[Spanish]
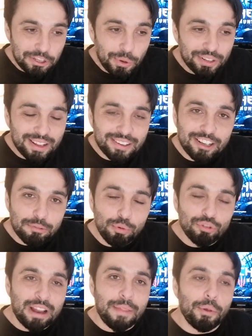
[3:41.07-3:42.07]
si tú estás
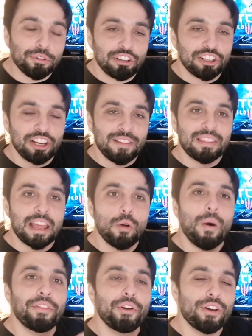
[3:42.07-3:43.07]
expulsando
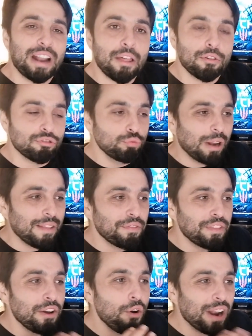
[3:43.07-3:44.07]
64 grados
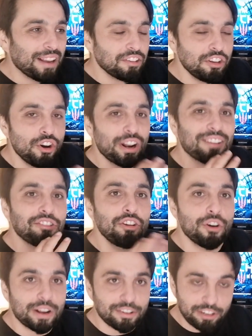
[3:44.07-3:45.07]
durante horas y horas
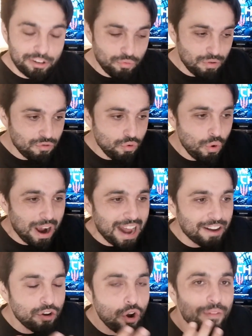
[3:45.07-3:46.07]
y horas en un
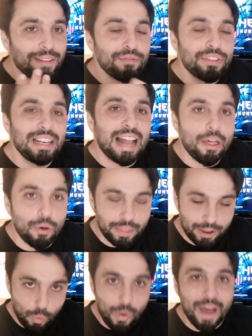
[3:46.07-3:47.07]
lugar no
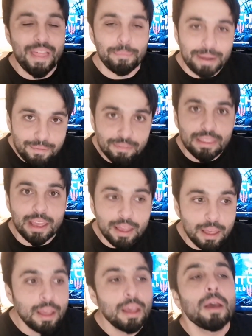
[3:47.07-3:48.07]
ventilado
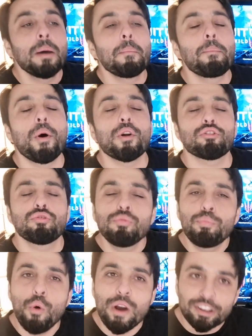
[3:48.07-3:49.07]
adecuadamente, por
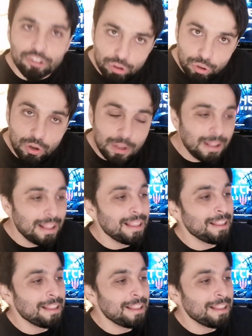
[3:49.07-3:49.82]
supuesto,